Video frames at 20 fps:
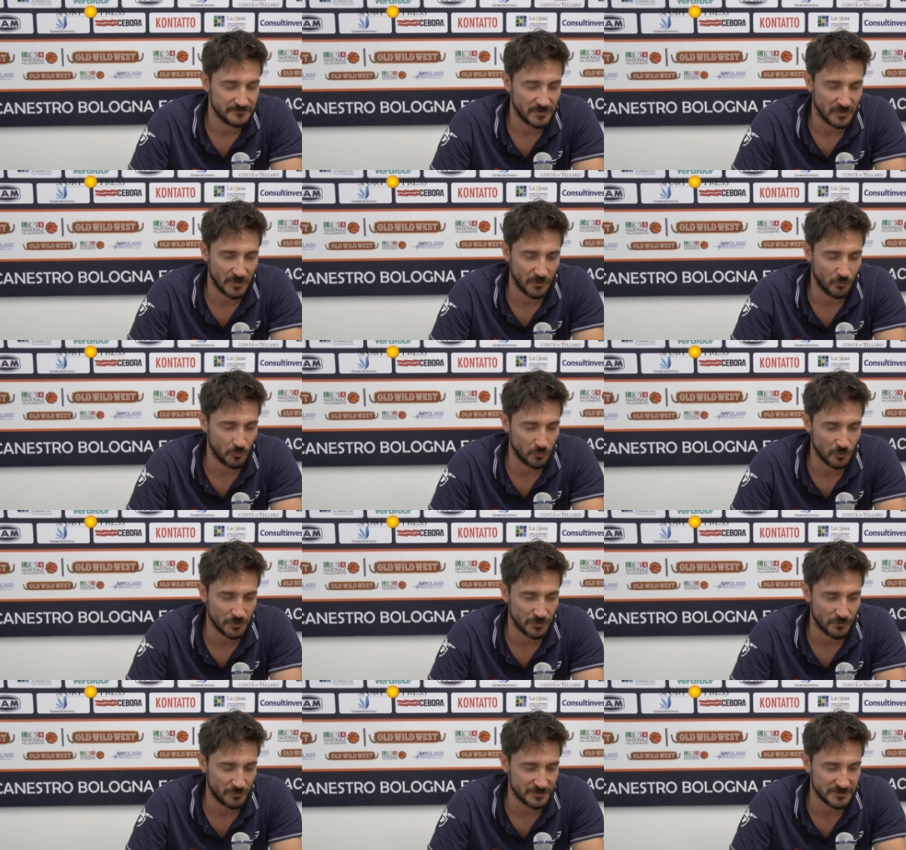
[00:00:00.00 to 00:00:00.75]
E
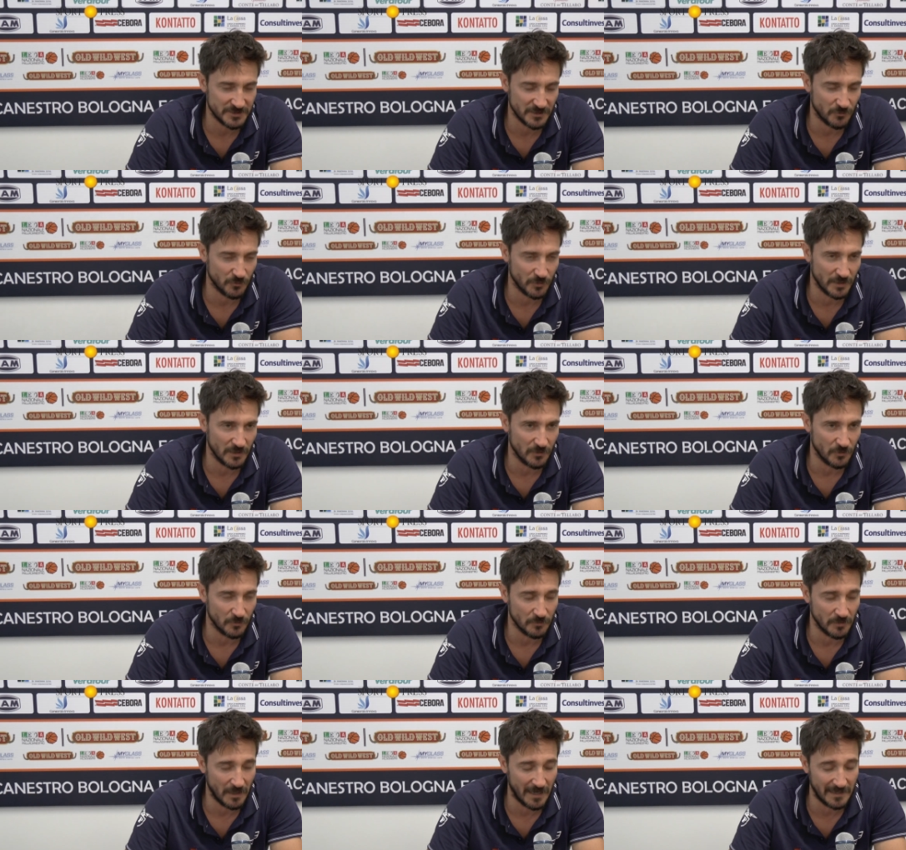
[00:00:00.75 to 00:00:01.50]
uno di questi è
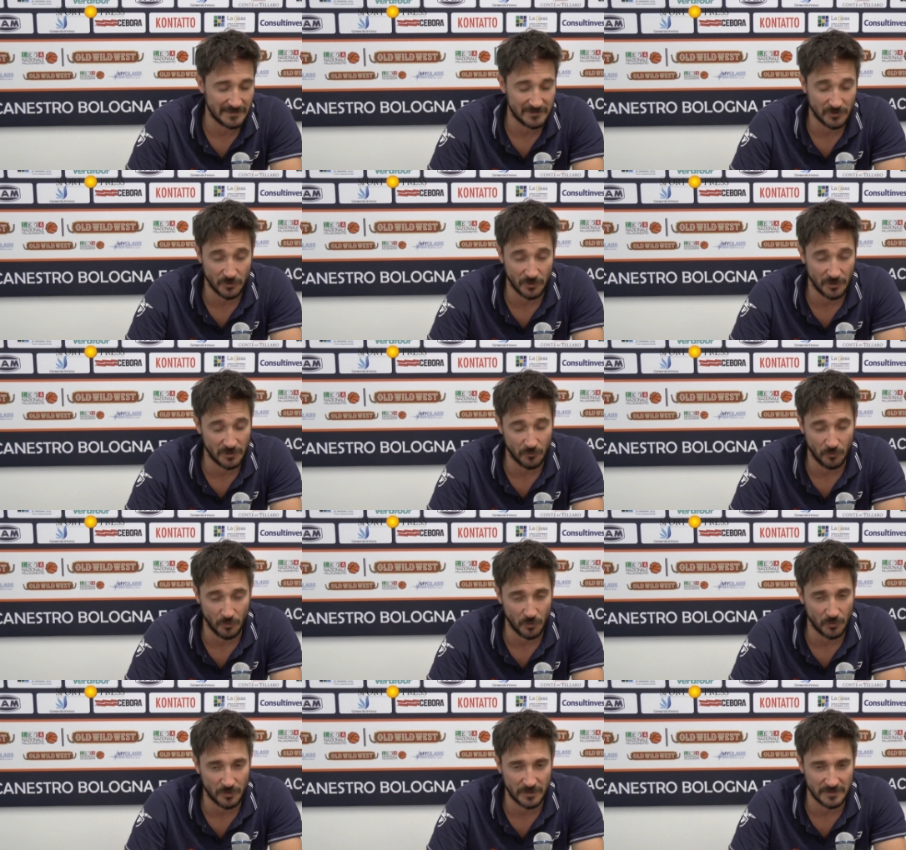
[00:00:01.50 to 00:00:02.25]
quello. L'altro è
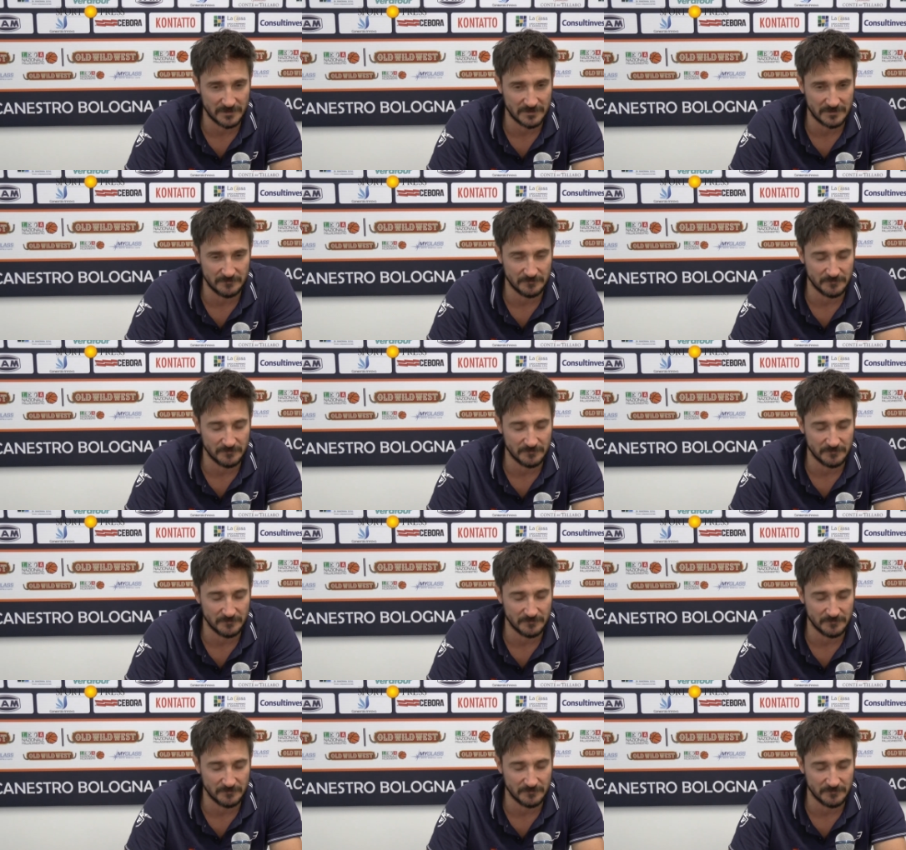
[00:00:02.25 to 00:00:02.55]
quello che